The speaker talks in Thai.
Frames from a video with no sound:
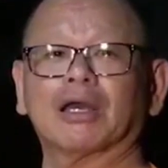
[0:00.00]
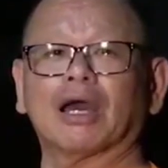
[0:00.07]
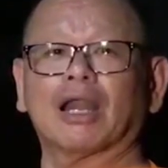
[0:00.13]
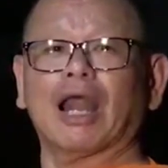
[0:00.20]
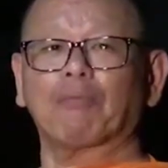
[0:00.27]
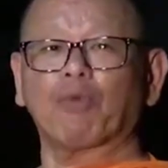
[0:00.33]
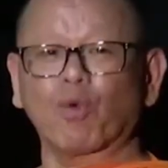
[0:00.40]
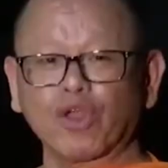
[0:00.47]
ก็
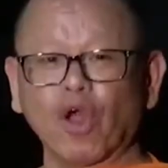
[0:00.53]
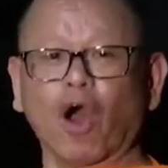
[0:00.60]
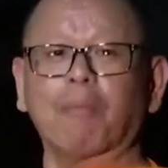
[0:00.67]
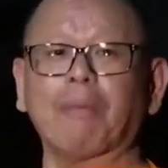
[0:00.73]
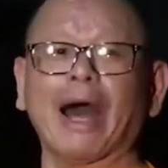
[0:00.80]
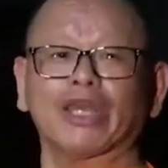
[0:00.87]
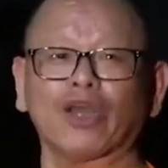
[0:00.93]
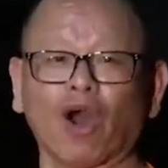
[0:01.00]
รับลูกยอ
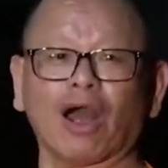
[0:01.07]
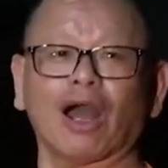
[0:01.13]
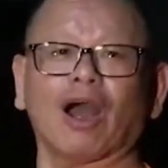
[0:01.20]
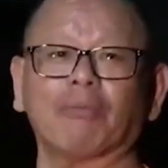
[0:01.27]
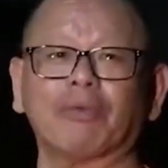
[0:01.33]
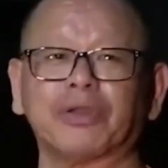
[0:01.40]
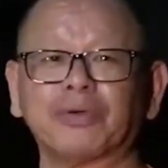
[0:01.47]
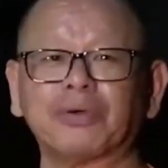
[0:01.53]
บ้ายอกับ
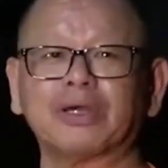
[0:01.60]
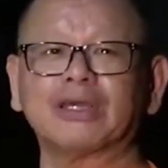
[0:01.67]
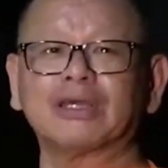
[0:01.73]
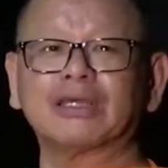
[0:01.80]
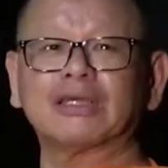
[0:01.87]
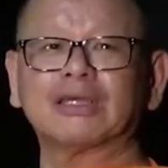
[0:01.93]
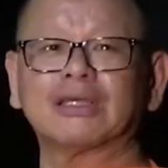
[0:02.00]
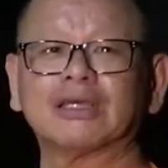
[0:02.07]
เขาไปด้วย
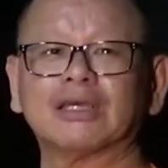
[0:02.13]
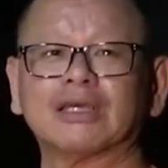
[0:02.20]
ครับ